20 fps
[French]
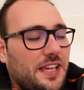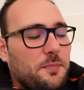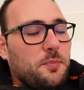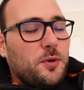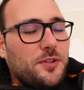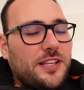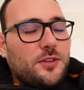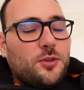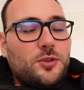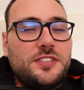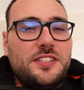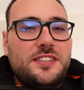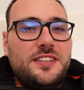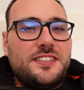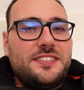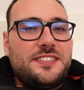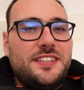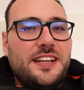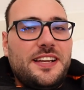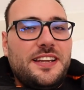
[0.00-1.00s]
et peut-être aussi
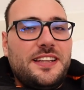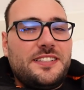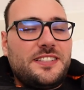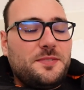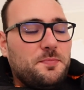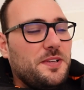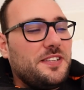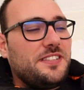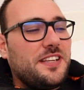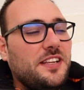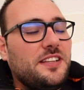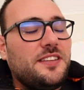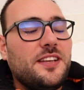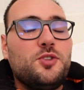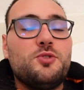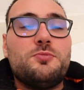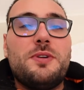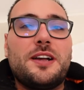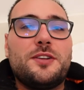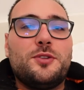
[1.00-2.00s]
tester les spécialités
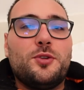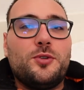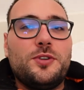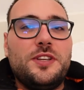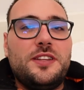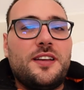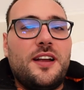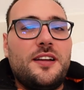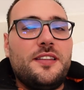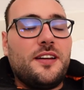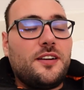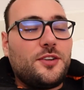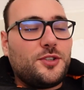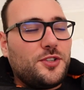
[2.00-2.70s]
du McDo italien.